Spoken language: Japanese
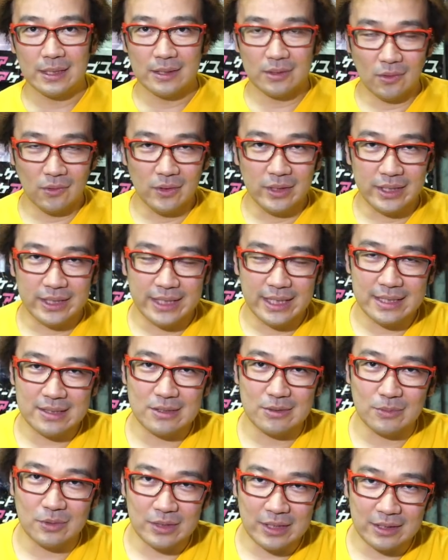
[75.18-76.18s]
特に
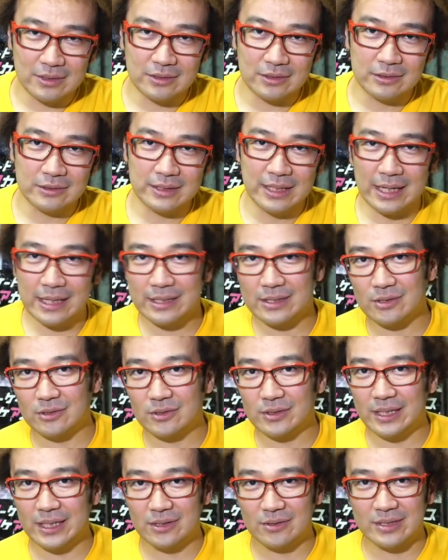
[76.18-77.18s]
ゲストもなく男
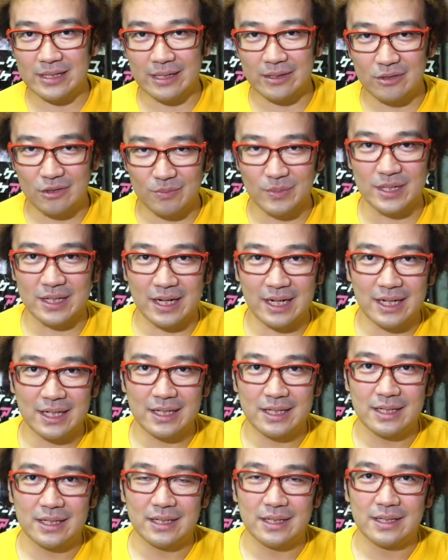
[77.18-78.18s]
色ディーノさんのみが
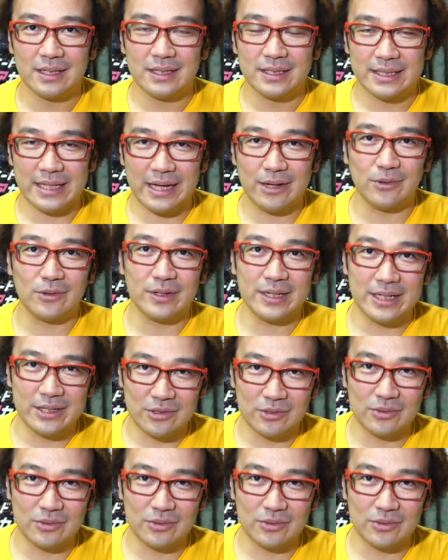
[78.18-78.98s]
最後の日に